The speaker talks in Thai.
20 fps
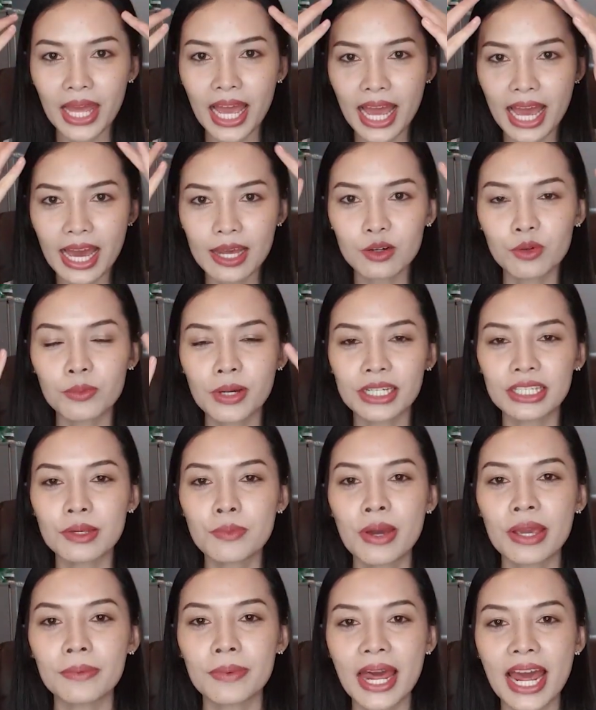ทาลงไปที่
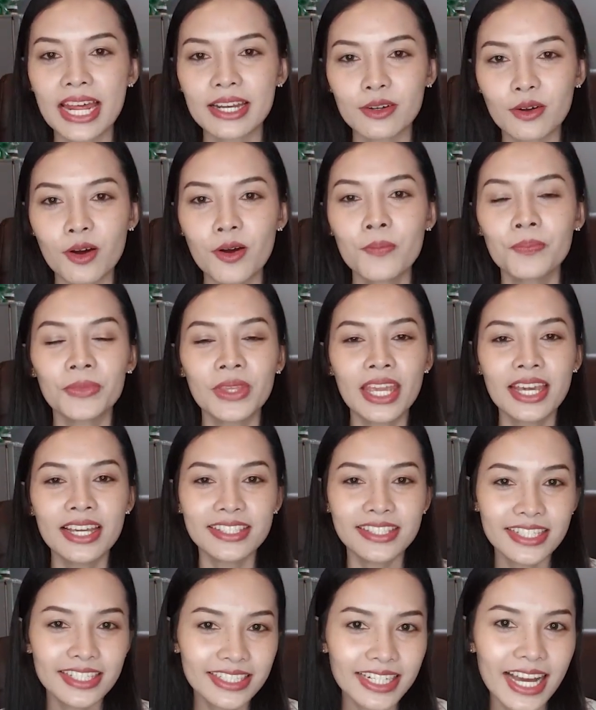ใบหน้าเนาะ
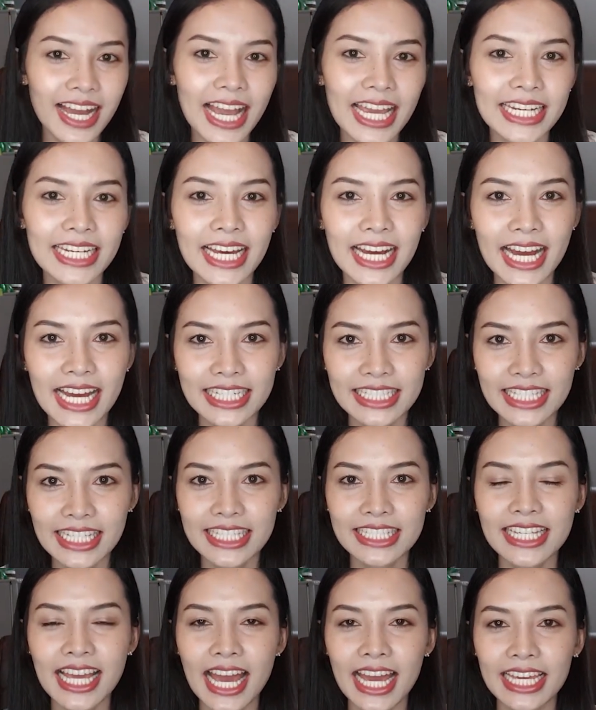ซึ่งถ้าใครนะคะที่
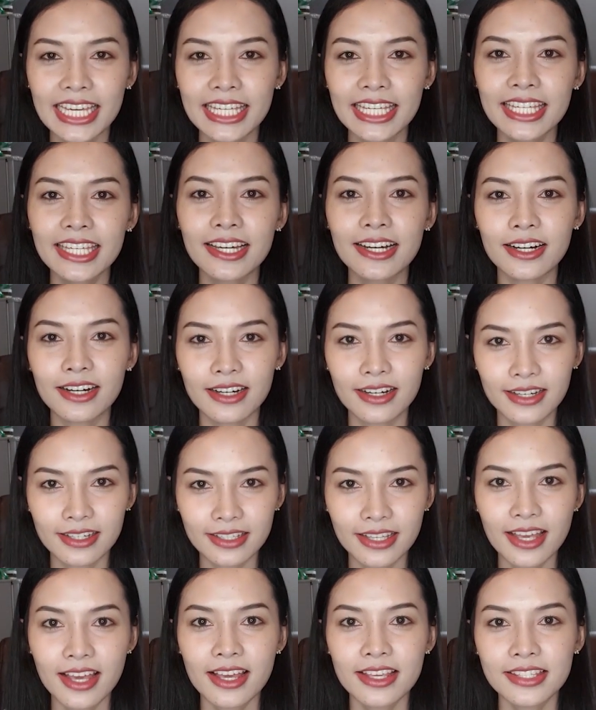ใช้
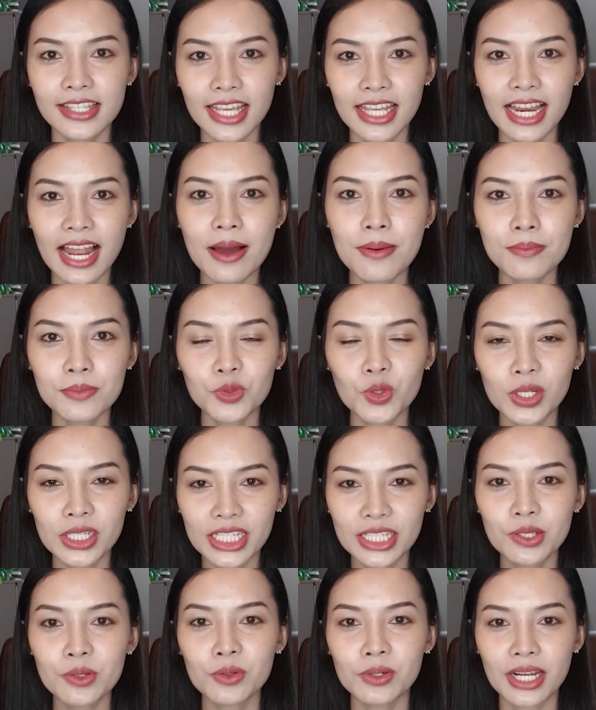เซรั่มตัวนี้
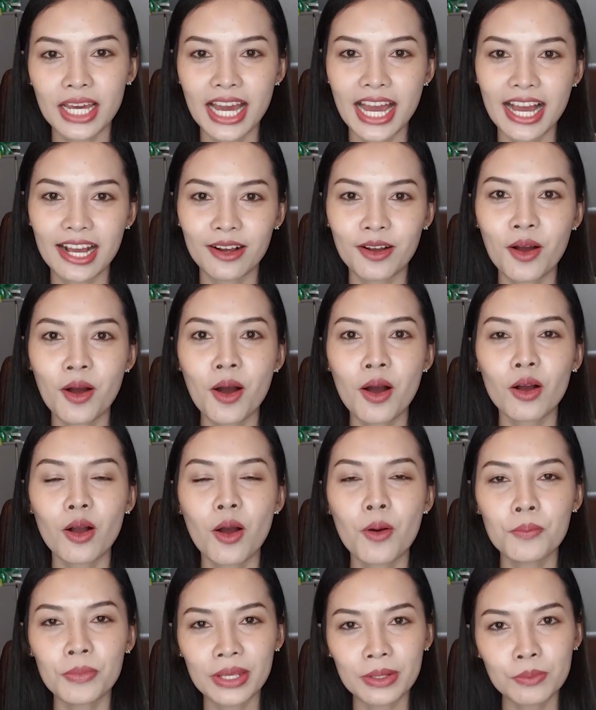อยู่นะคะ ก็คอ
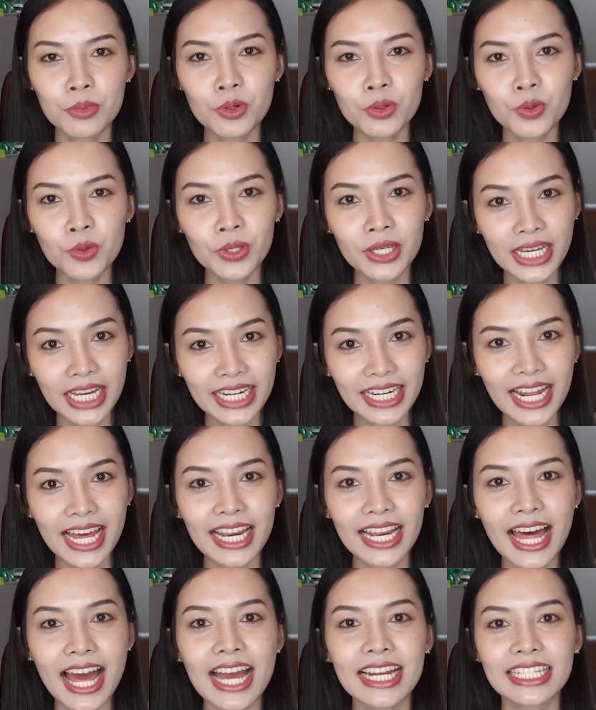มเมนต์พูดคุยกันด้าน
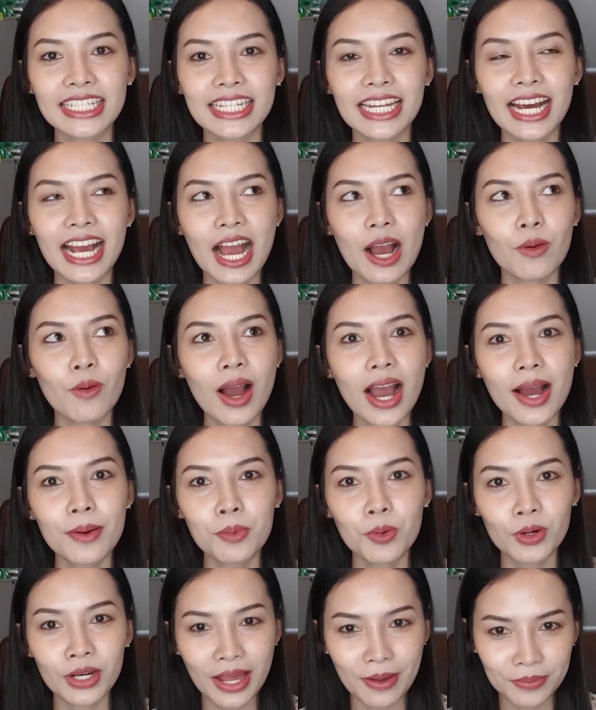ล่างนี้นะคะว่าผ
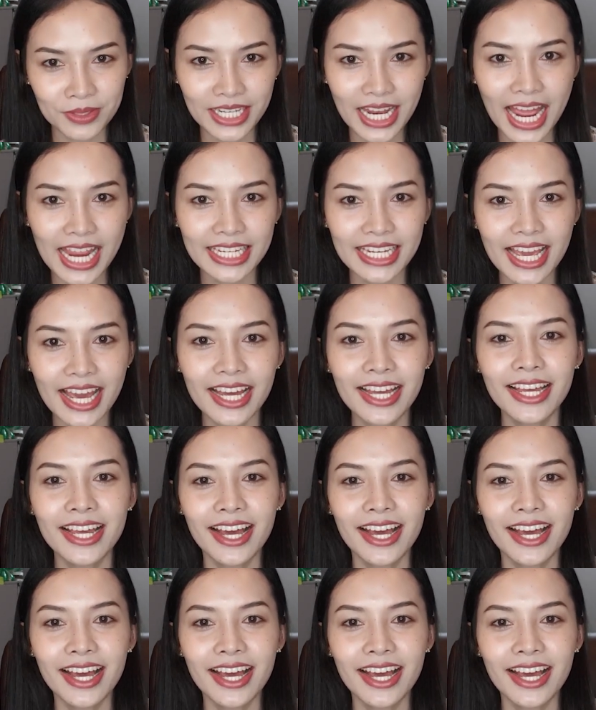ลลัพธ์ที่ได้เนี่ย